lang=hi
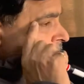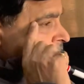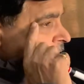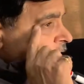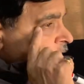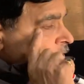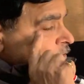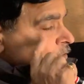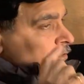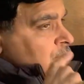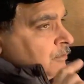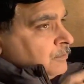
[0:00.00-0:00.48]

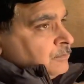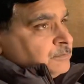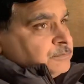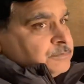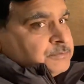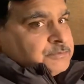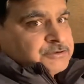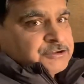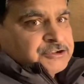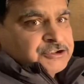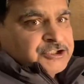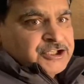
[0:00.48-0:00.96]
देखो
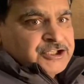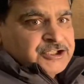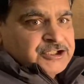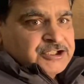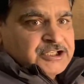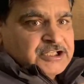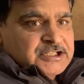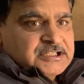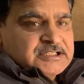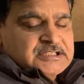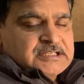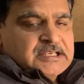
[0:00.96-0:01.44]
तीन
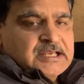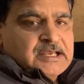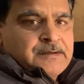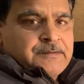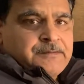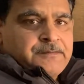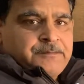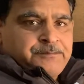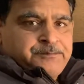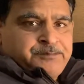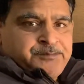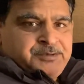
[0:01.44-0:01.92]
दिन से
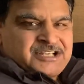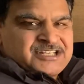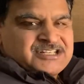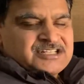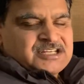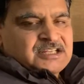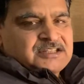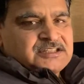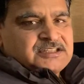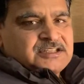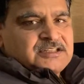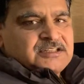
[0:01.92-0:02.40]

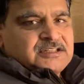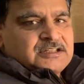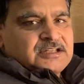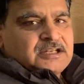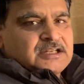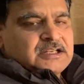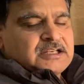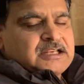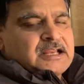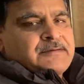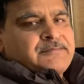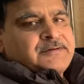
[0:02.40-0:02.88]
पीछे तीन
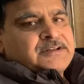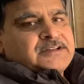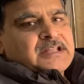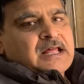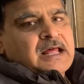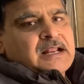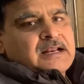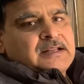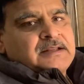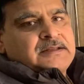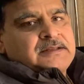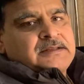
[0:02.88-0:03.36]
दिन क्या
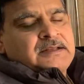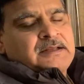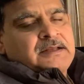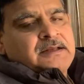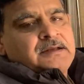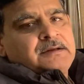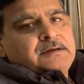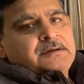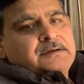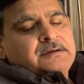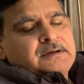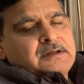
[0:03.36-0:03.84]
बता रहे थे
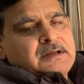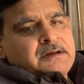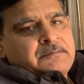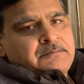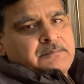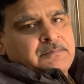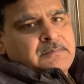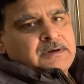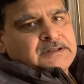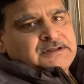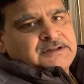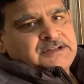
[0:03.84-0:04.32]
कि
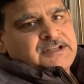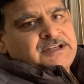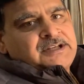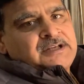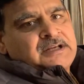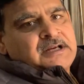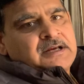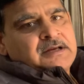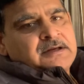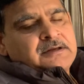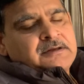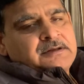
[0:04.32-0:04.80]
मंदी
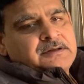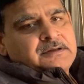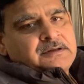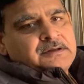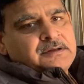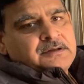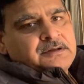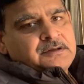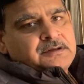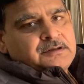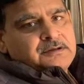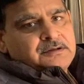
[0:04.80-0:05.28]
है
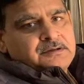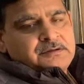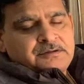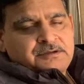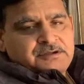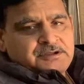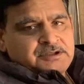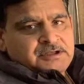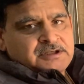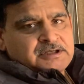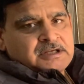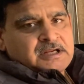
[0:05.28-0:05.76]

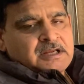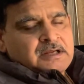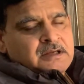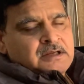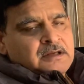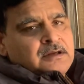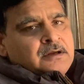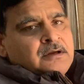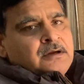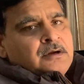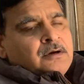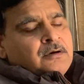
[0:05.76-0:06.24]
ठीक है
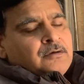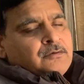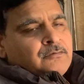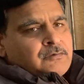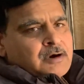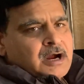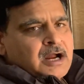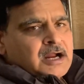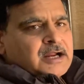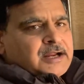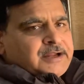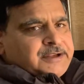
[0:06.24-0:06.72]

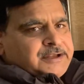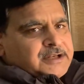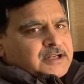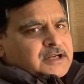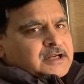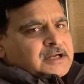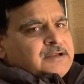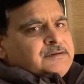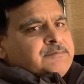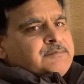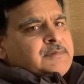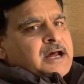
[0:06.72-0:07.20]
वहां कहीं ना
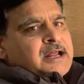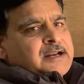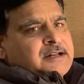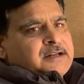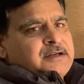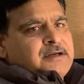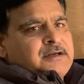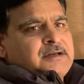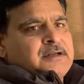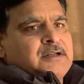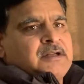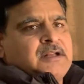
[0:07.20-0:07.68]
कहीं
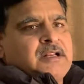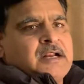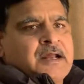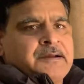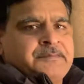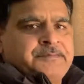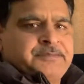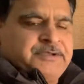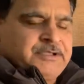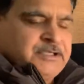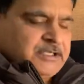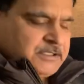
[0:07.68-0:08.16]
मार्केट गिरा
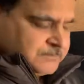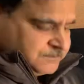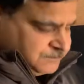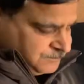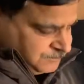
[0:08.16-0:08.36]
भी है